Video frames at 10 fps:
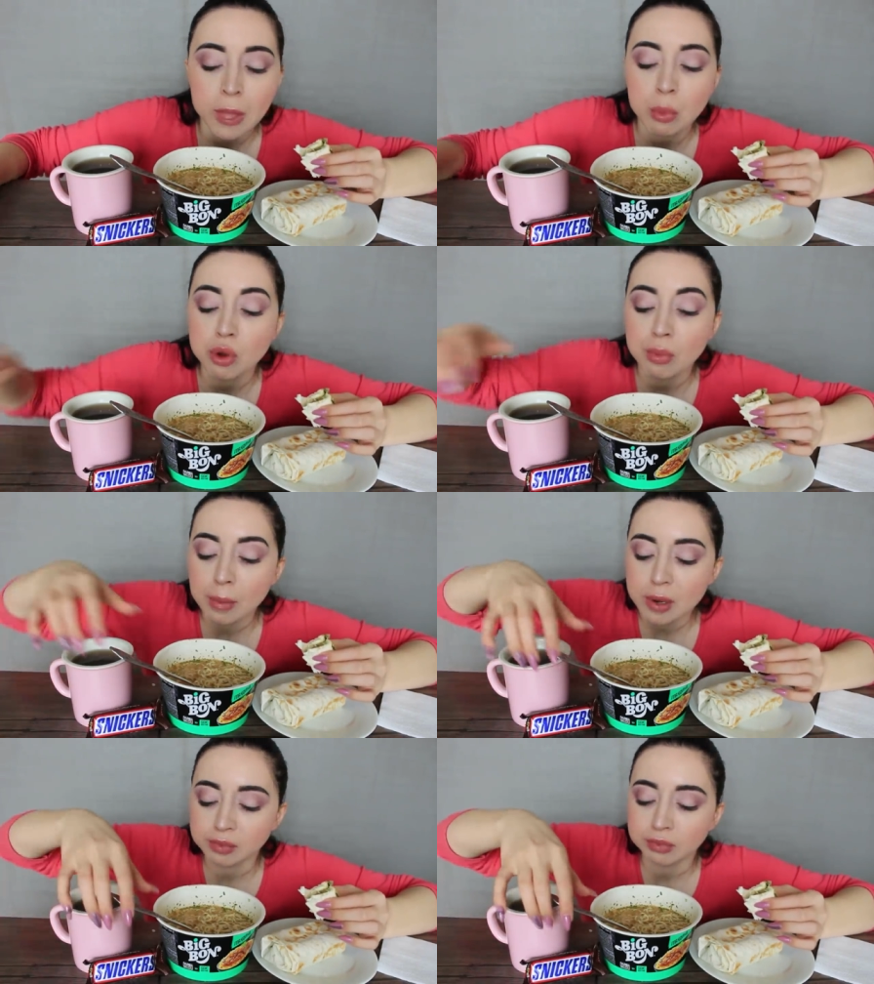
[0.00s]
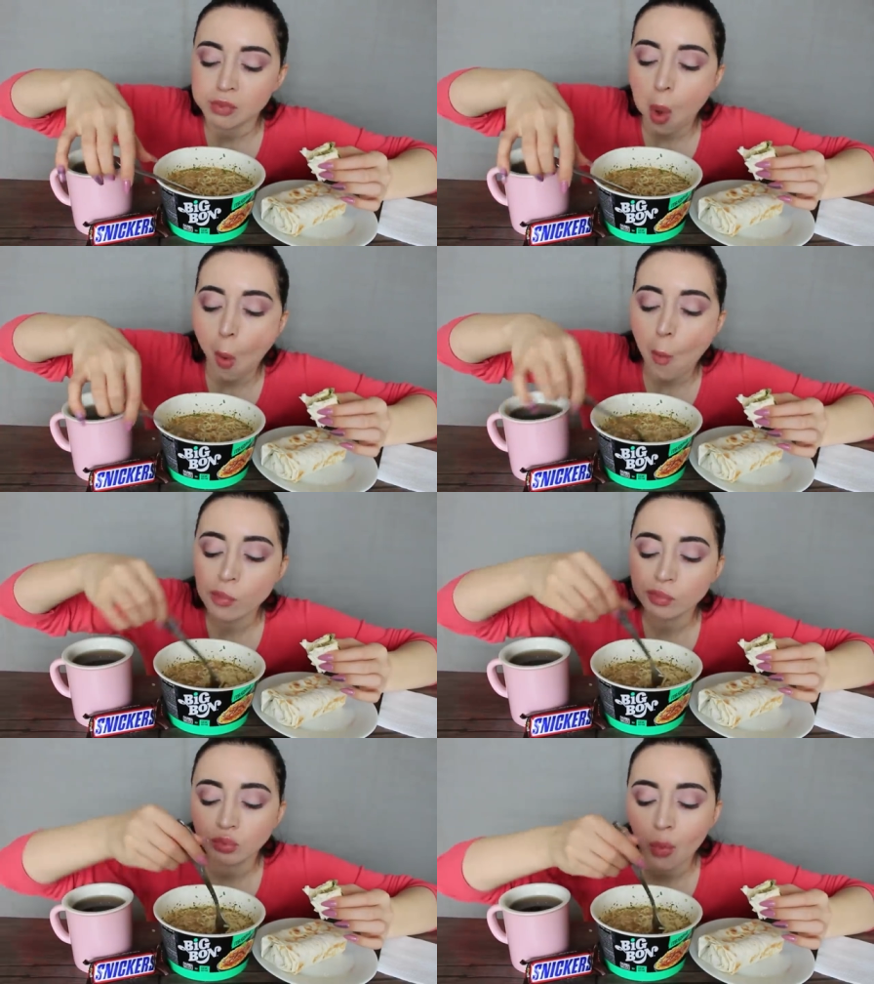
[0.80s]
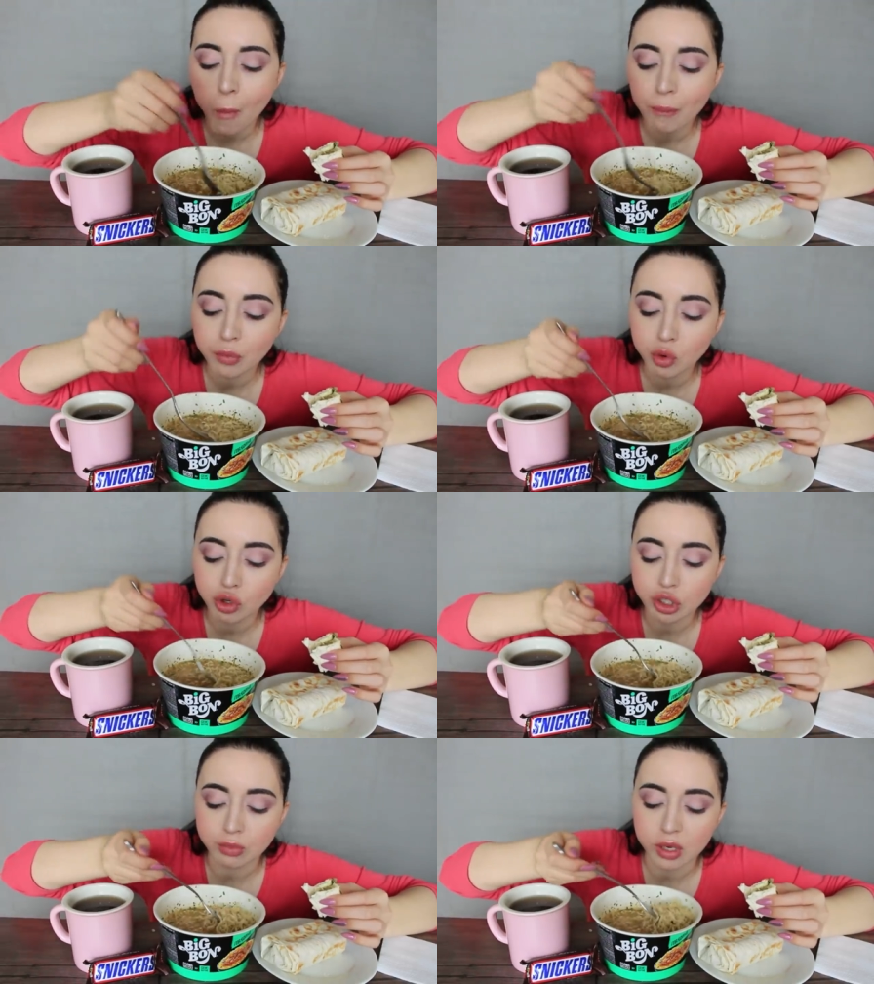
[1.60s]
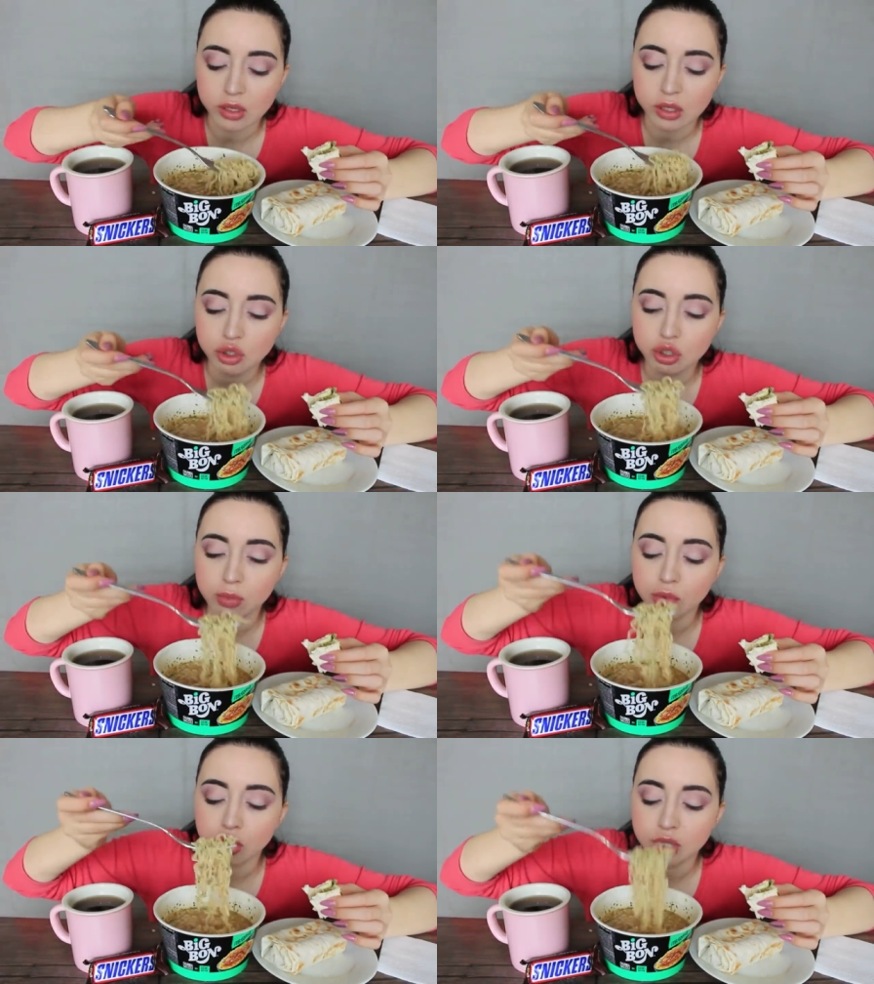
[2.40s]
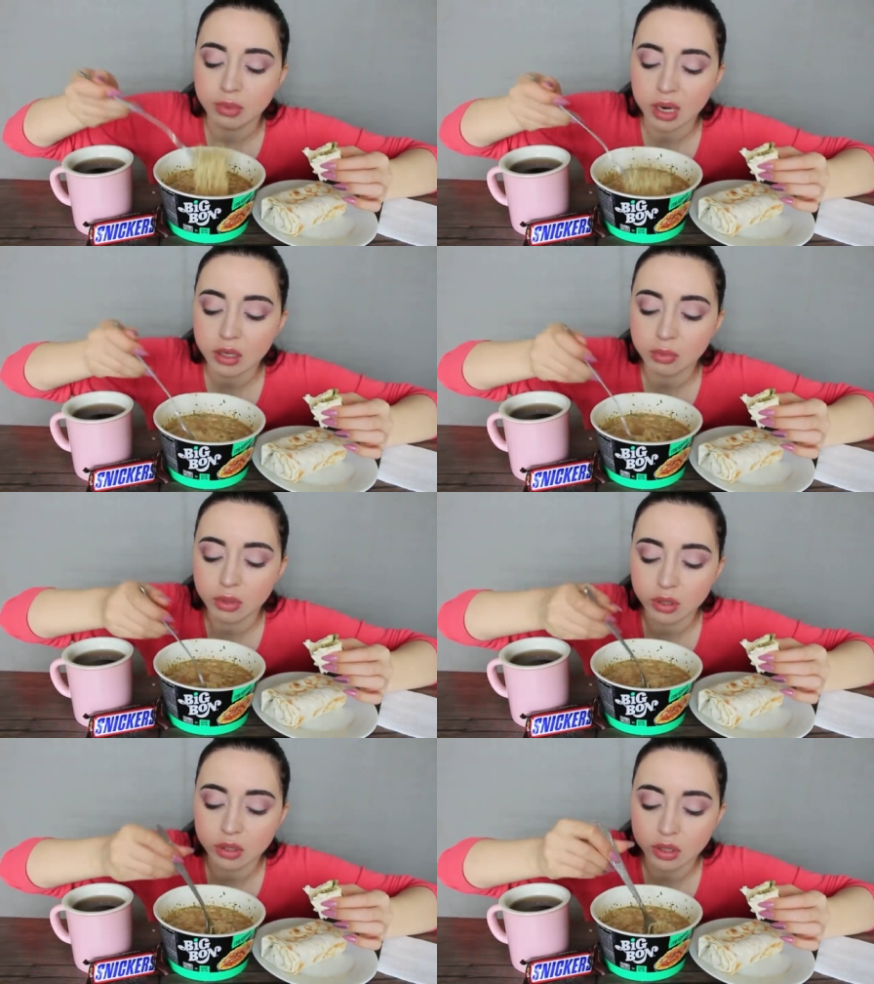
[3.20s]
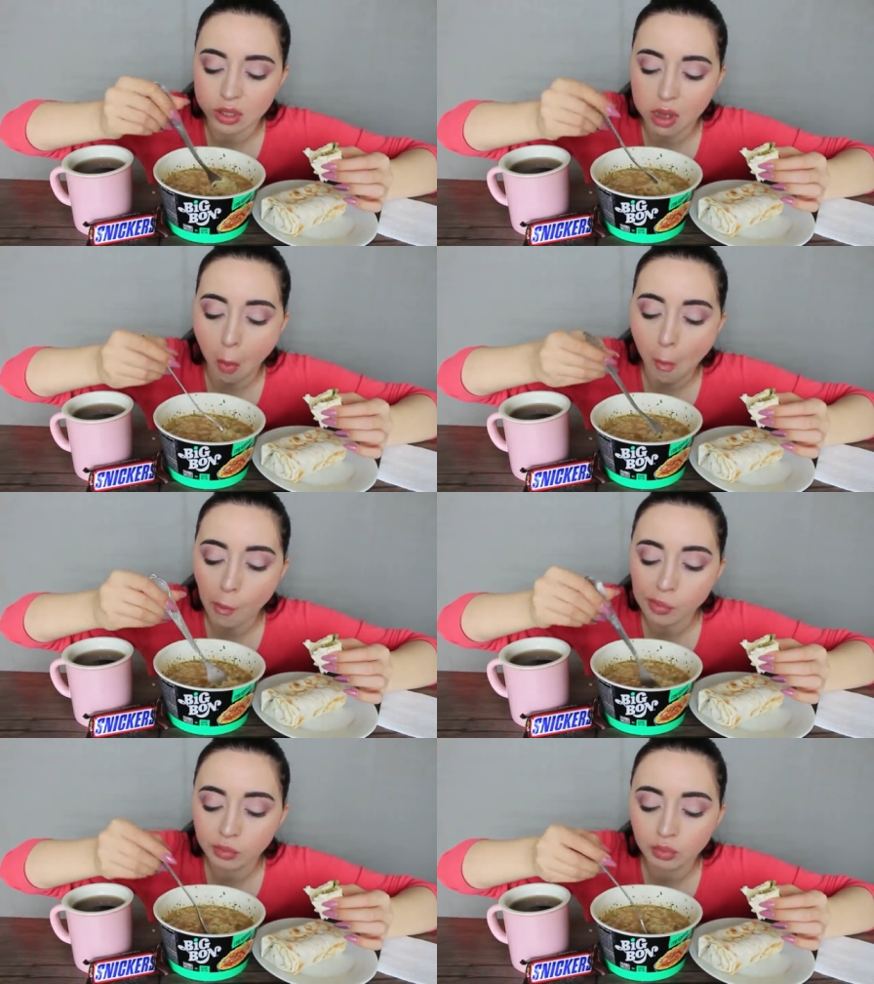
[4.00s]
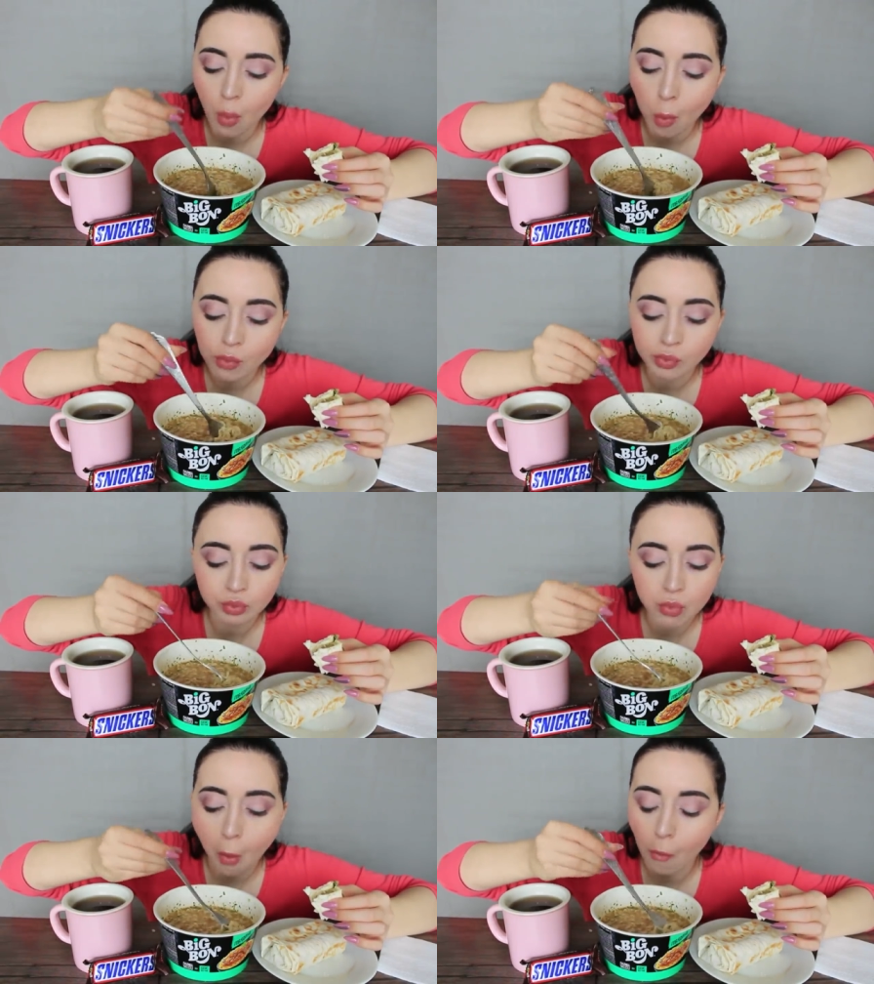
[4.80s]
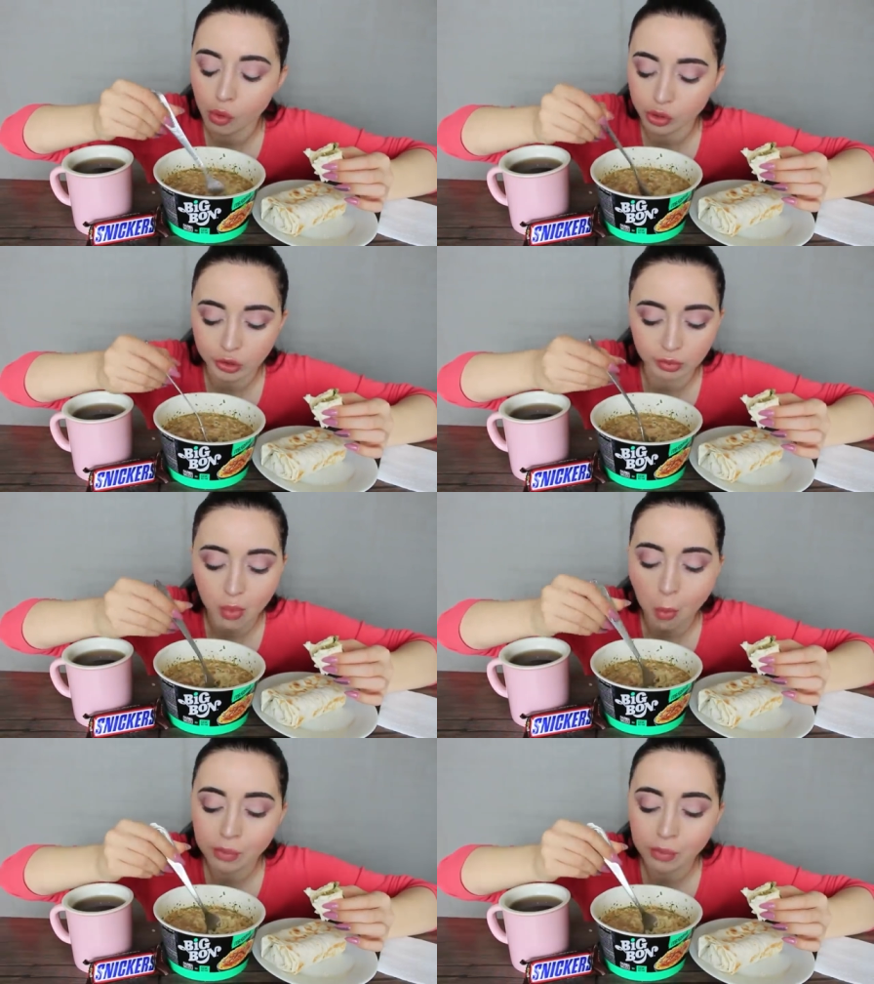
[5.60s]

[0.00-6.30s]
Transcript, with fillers: Мой папа очень бы хотел, чтобы мой избранник был лезгином. Очень.